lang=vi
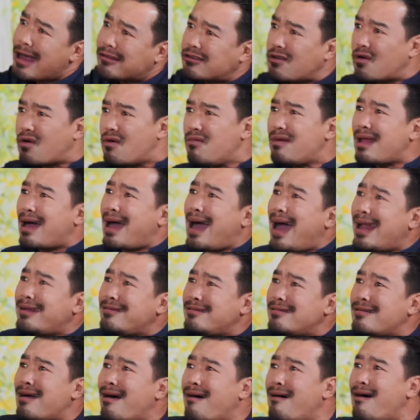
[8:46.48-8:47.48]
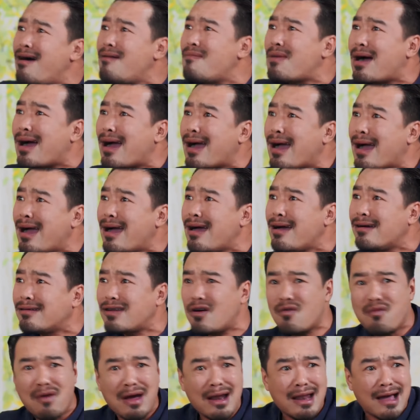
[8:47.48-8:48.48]
ra tôi cũng là anh nó mà
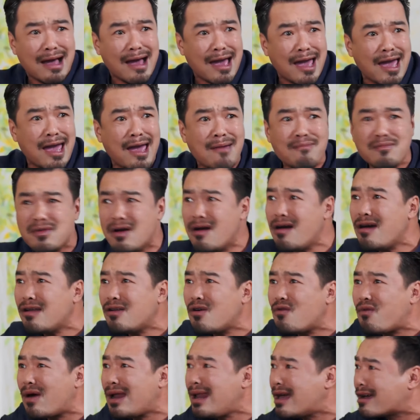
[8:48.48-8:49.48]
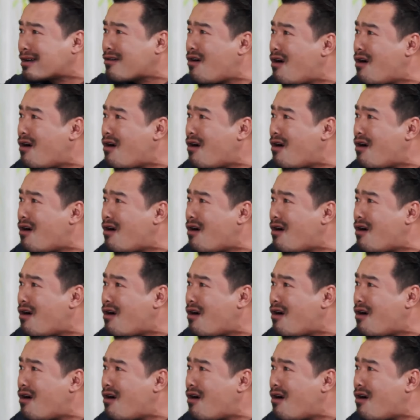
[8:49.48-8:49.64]
đâu phải là em nó đâu phải là